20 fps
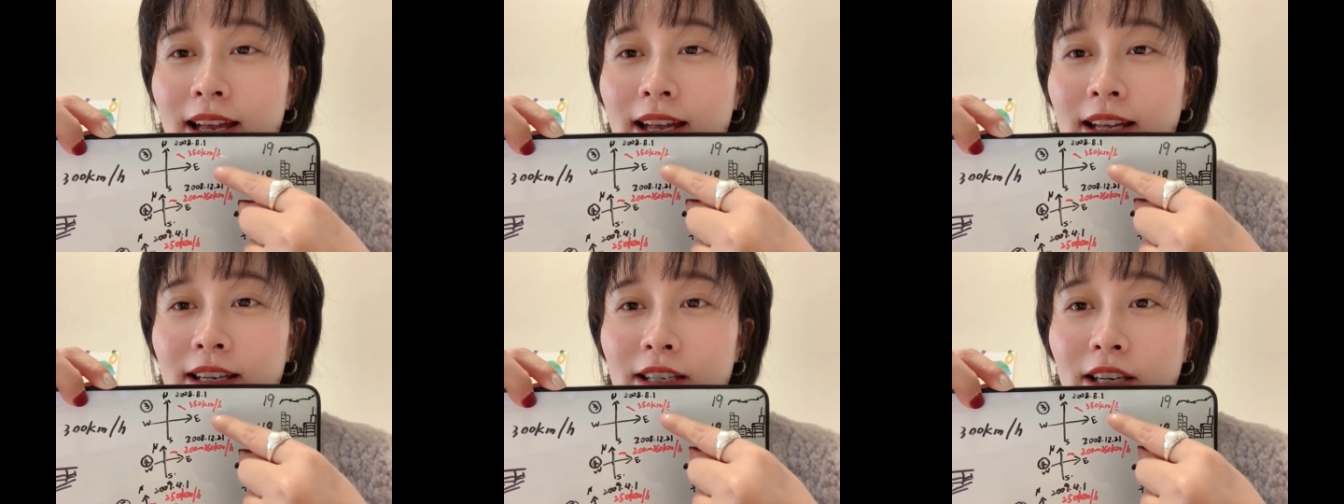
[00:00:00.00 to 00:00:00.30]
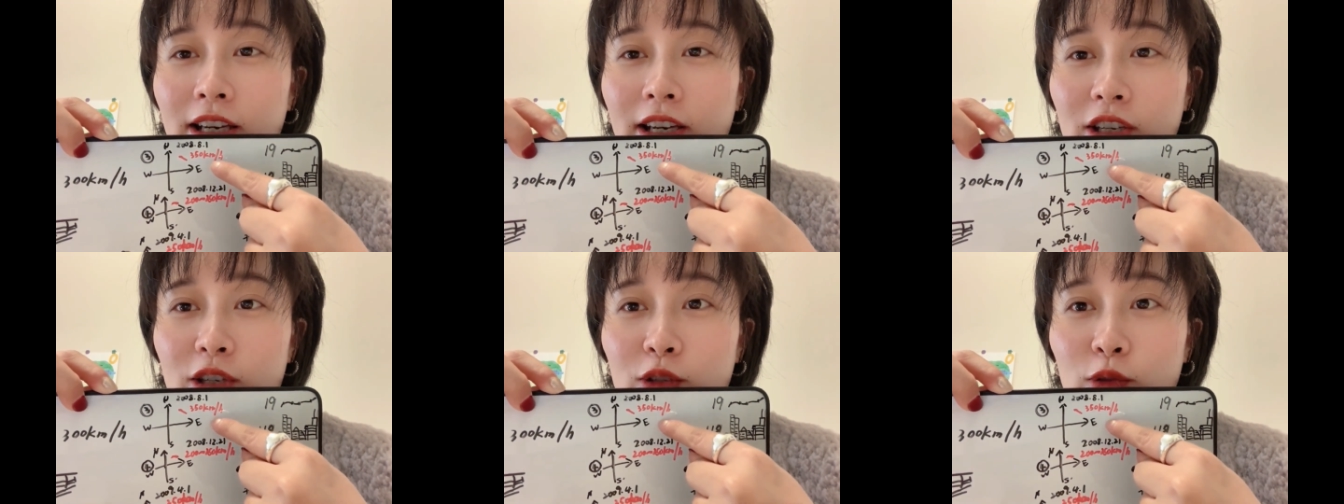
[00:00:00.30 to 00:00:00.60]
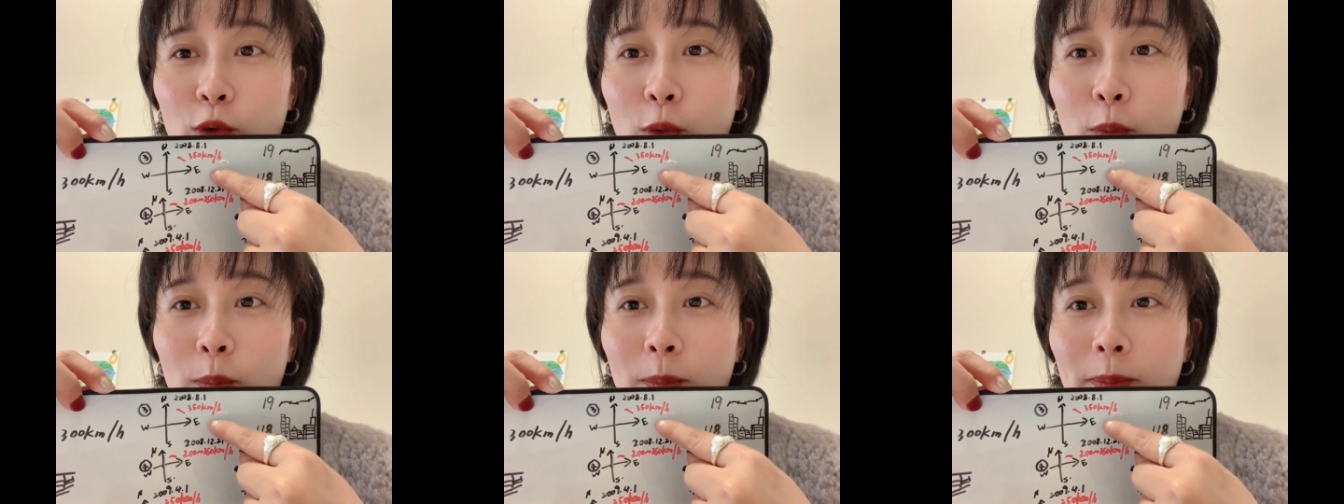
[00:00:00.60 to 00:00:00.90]
这个是
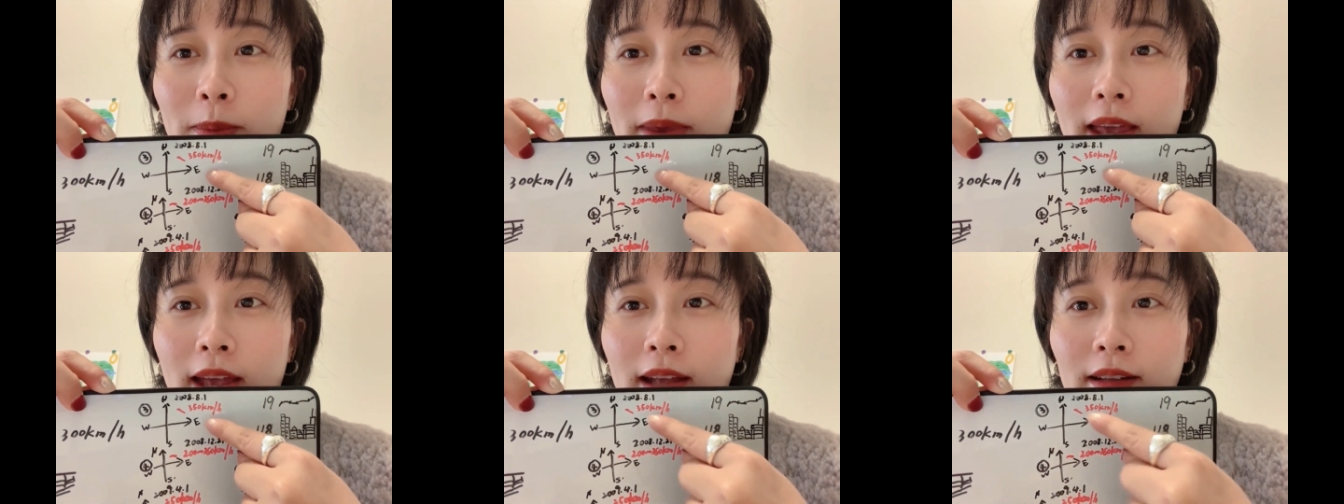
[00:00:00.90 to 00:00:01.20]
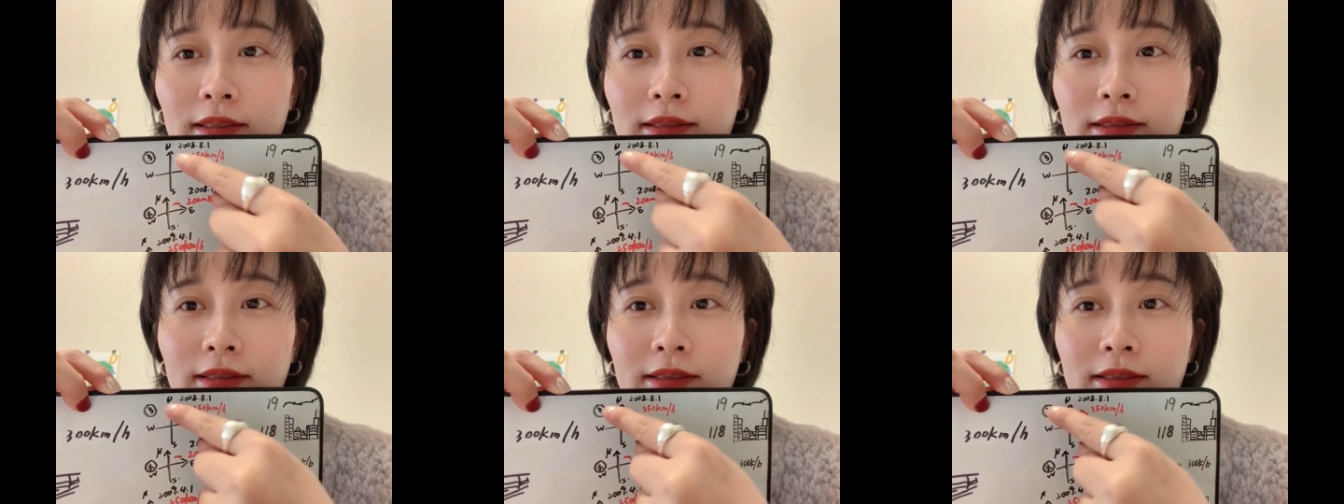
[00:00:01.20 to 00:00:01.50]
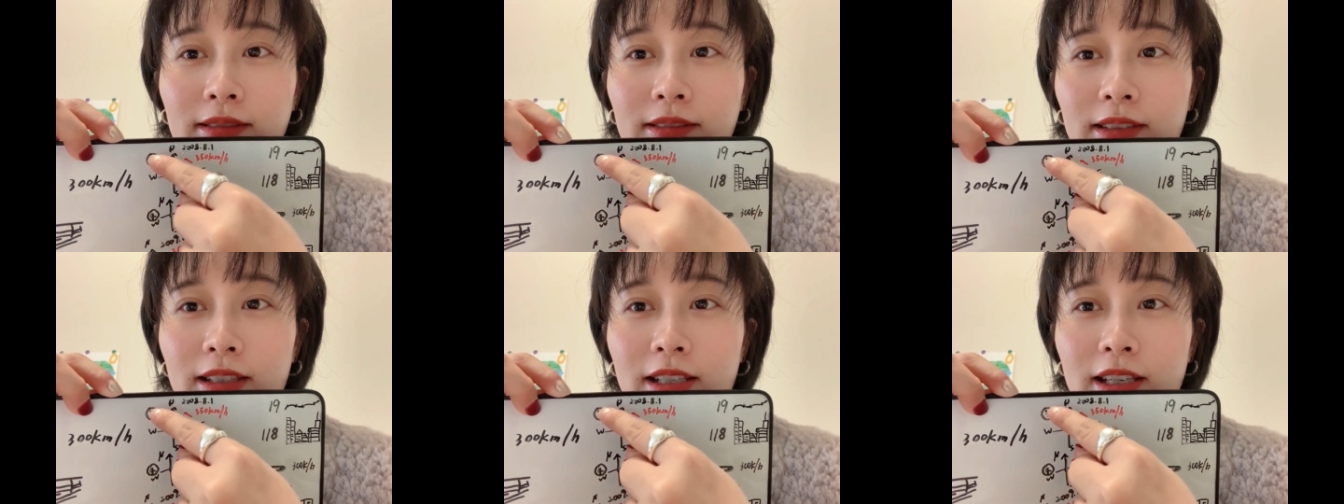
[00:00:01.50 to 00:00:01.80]
东边，
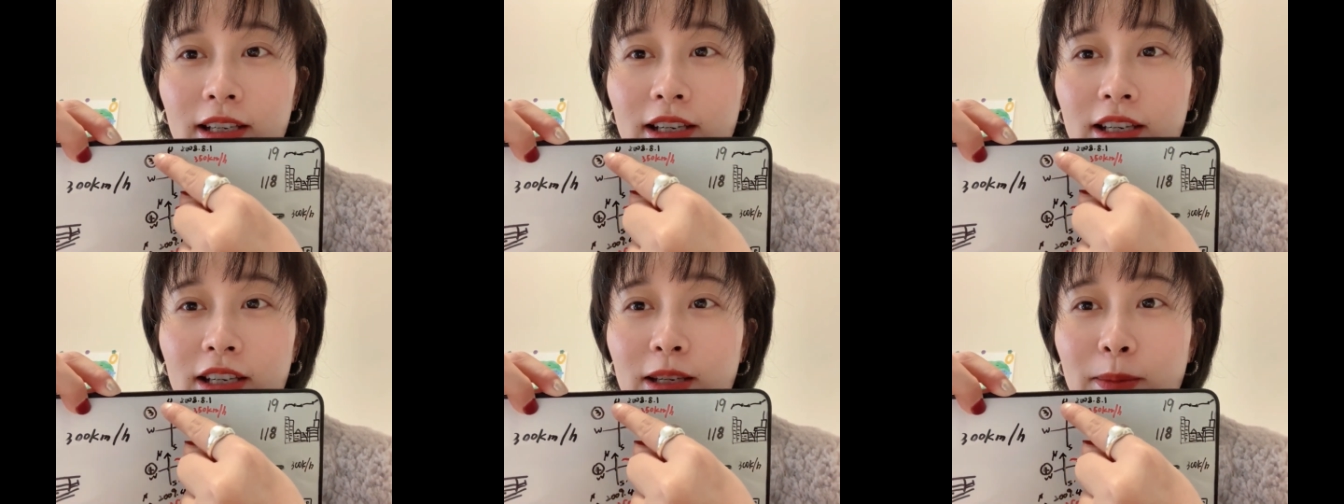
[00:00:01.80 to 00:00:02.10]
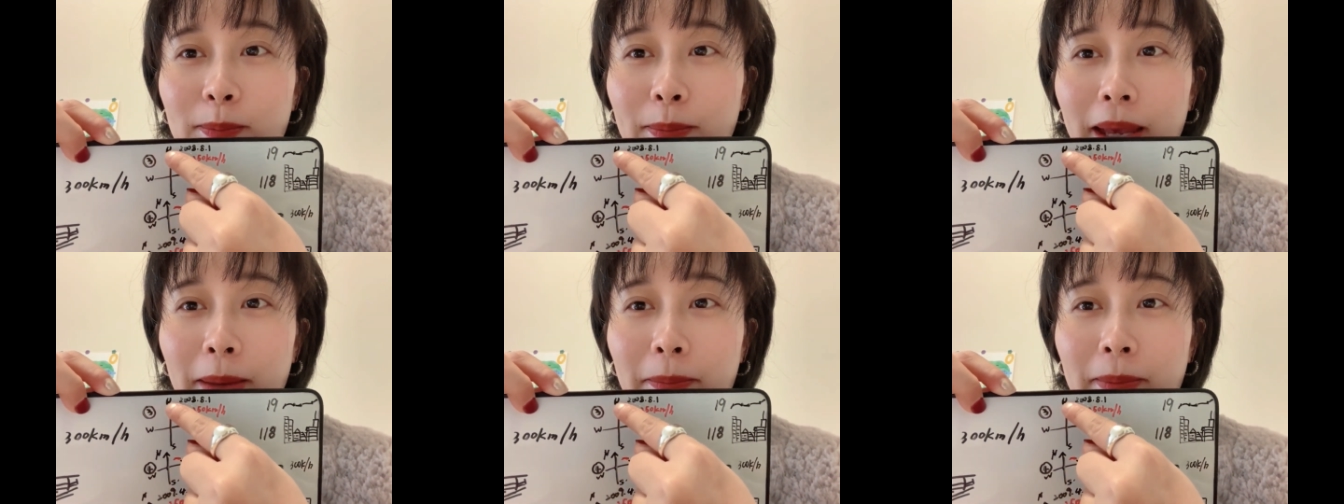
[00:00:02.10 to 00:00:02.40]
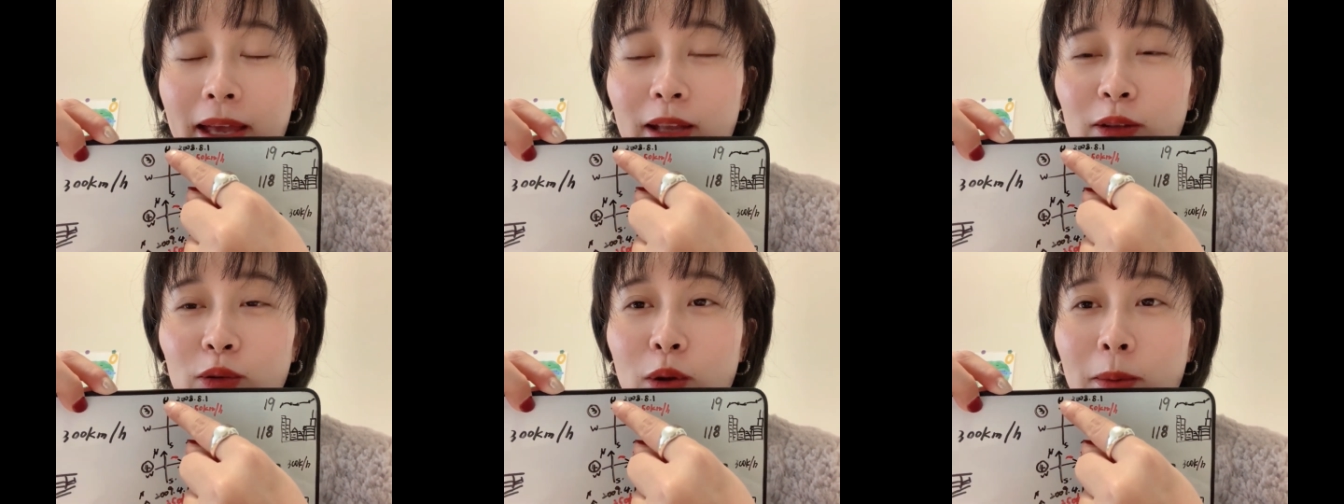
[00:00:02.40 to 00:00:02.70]
这个是北
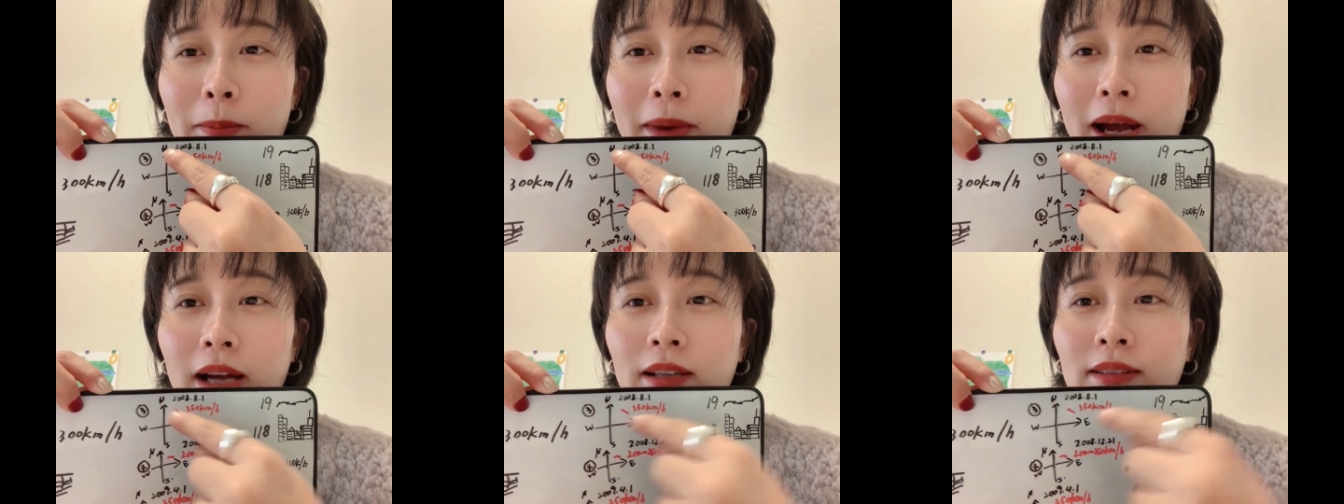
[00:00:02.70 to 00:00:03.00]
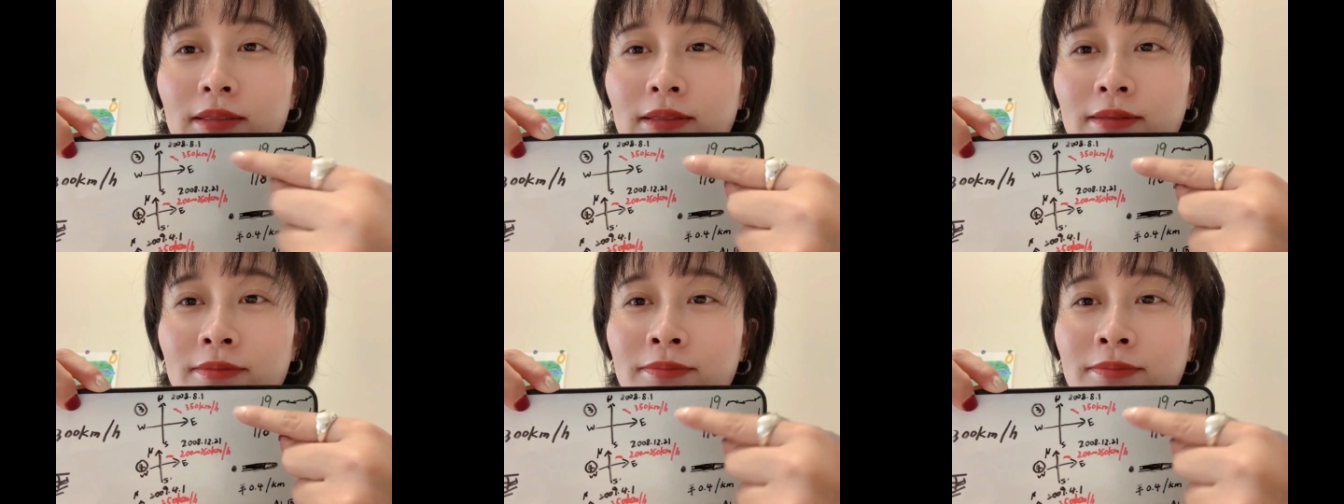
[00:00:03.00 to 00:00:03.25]
边，对吗？